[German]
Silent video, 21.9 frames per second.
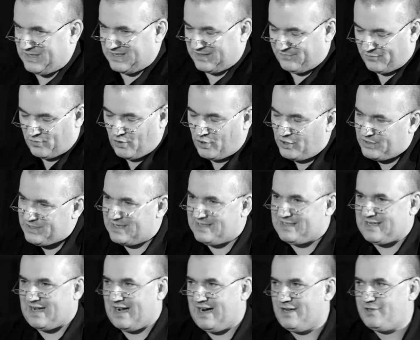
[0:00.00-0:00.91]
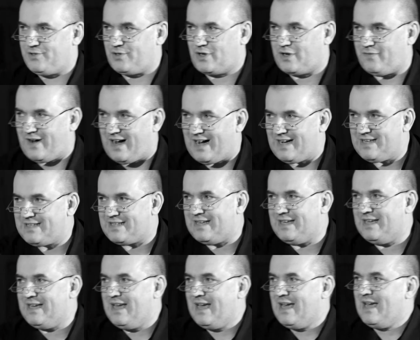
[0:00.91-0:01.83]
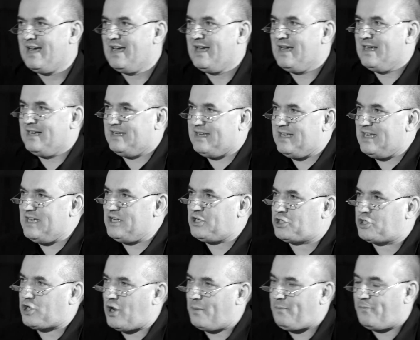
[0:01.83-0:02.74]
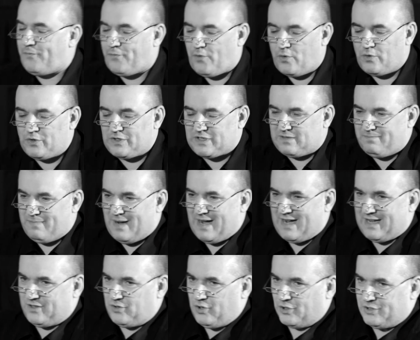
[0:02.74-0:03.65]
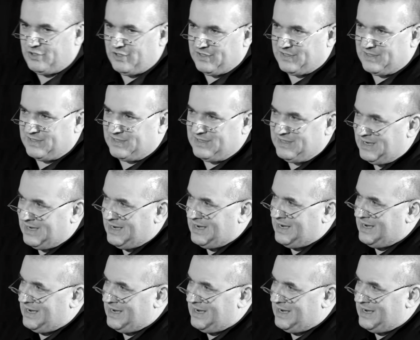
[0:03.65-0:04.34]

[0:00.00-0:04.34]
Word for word: Das Wort ist also quasi die Schöpfungsmacht Gottes.